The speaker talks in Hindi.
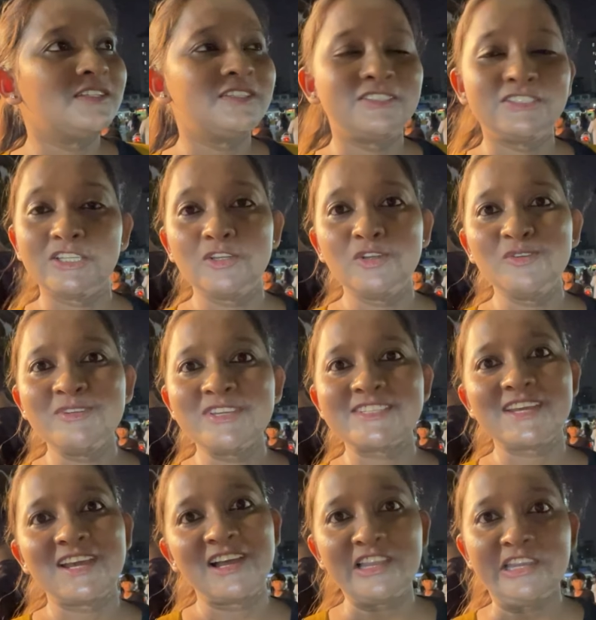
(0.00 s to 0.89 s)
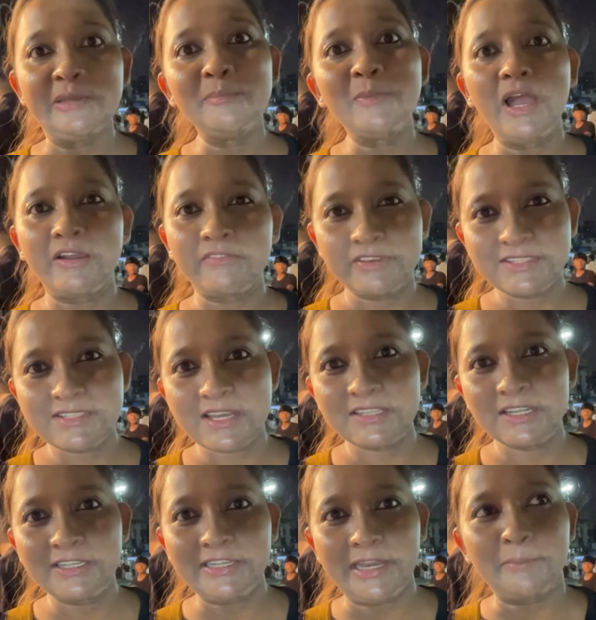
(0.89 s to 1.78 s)
चलो वैसे हलीम काफ़ी हाँ
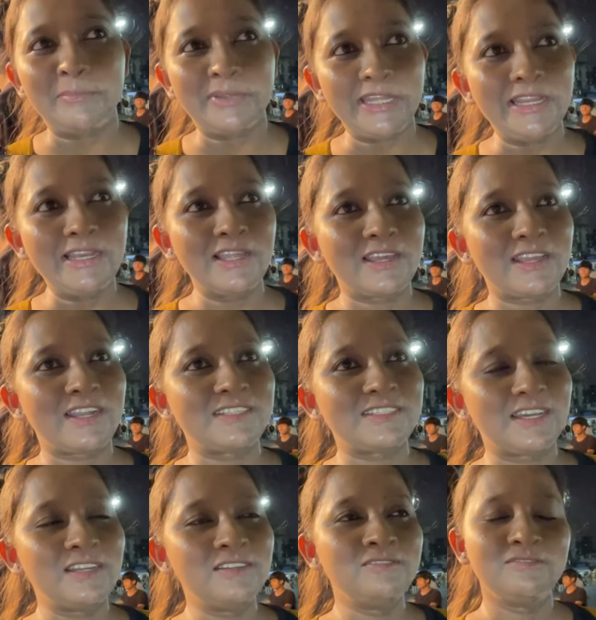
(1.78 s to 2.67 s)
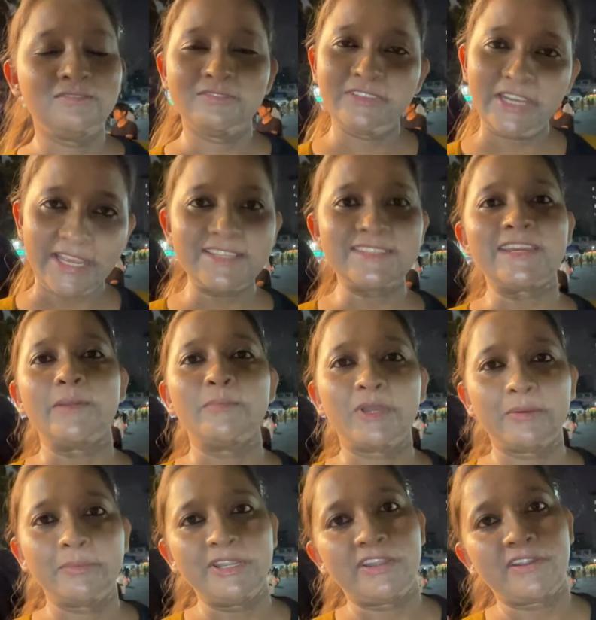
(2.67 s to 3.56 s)
ज़्यादा टेम्पटिंग लग रहा था नेक्स्ट टाइम
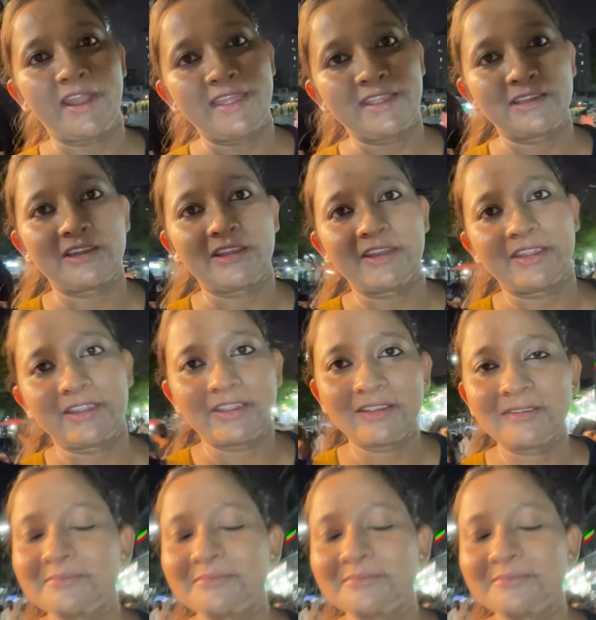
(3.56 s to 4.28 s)
कभी ट्राई कर लेंगे